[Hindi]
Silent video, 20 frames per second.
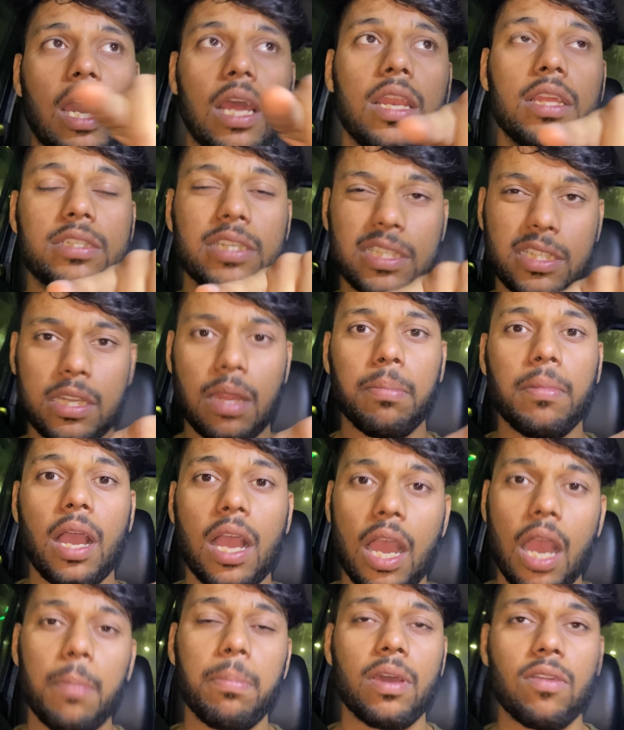कल सिस्टम का
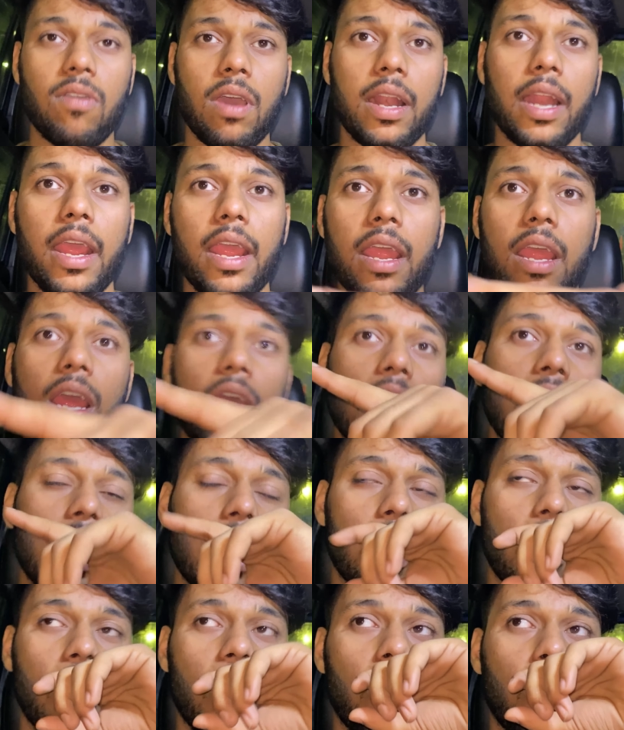काम करवाना
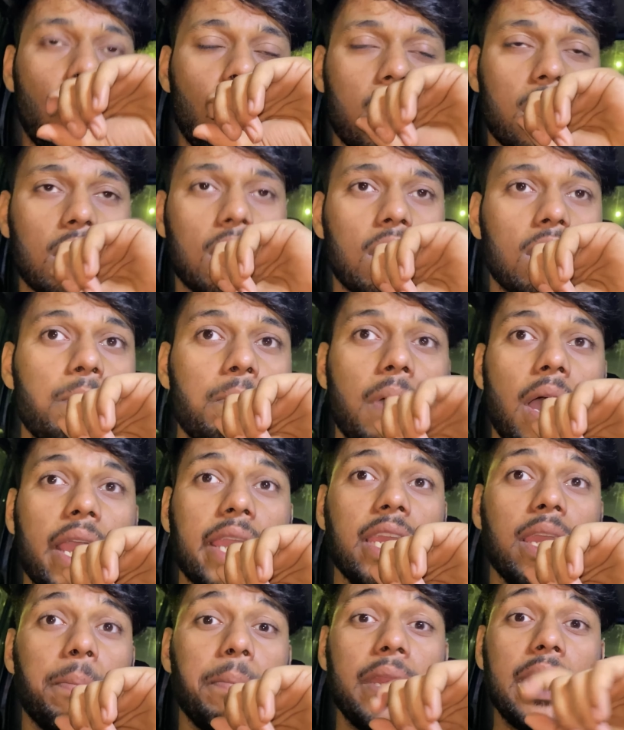है और
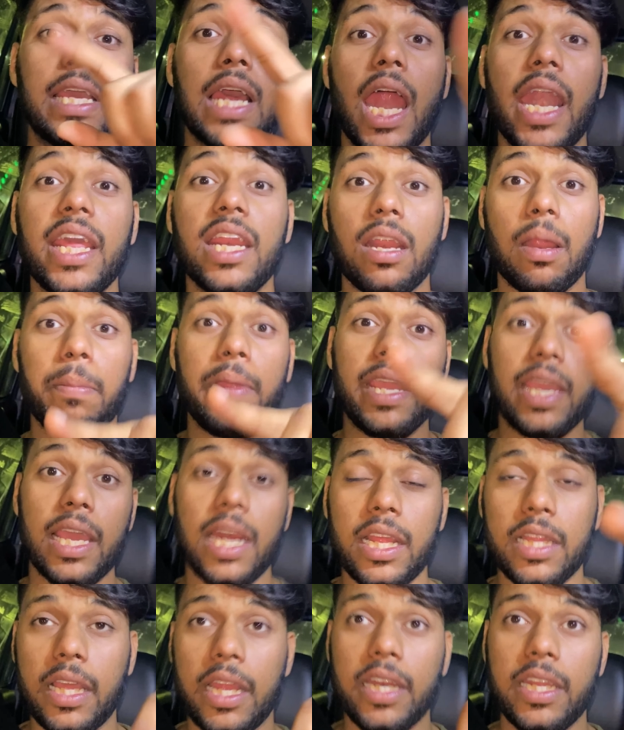बाकी अपनी गाड़ी रबिंग के
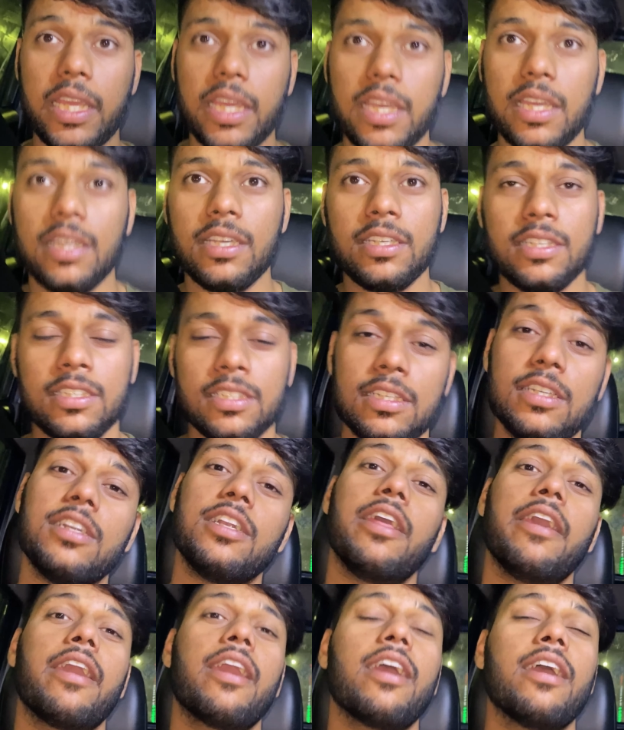लिए देनी है
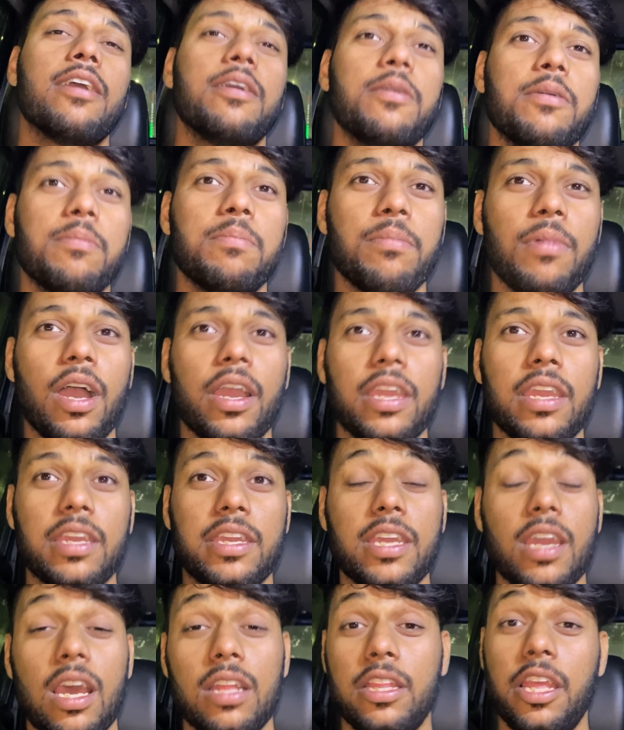ठीक है बाकी
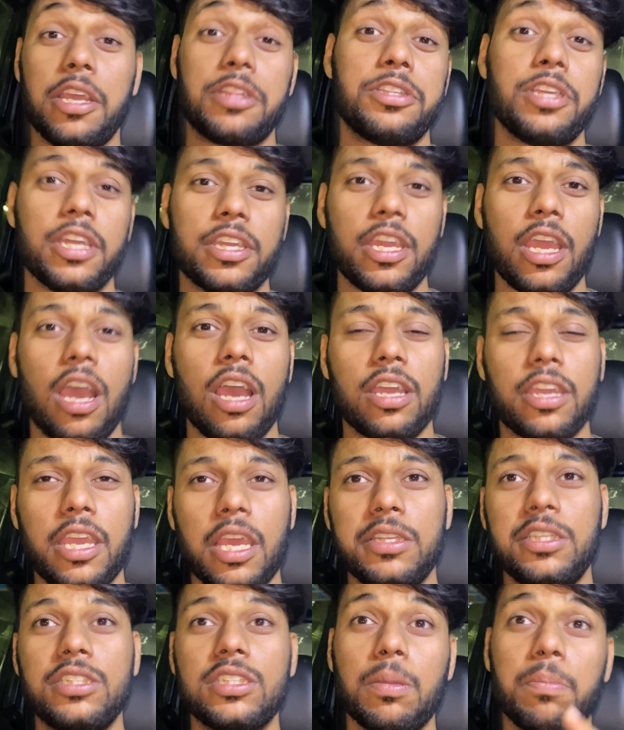क्या देखते हैं क्या
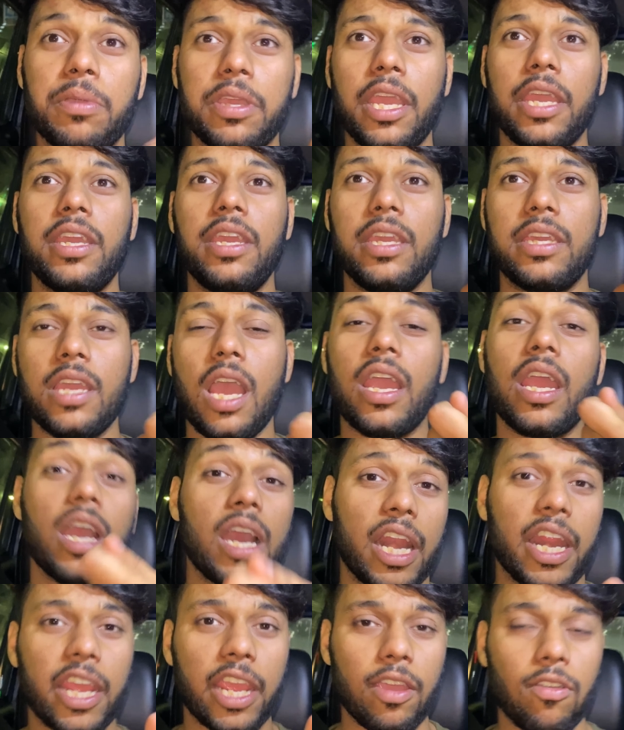कैसी चमकेगी क्या क्या
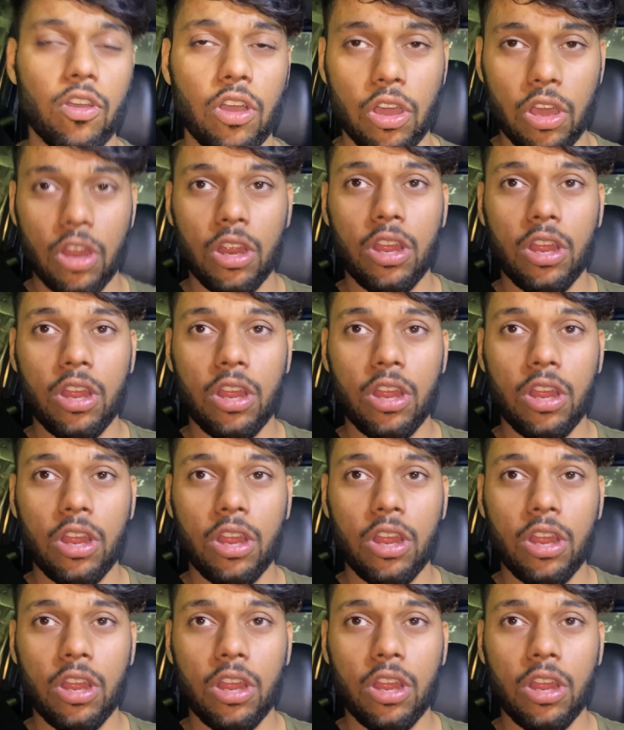करेंगे वो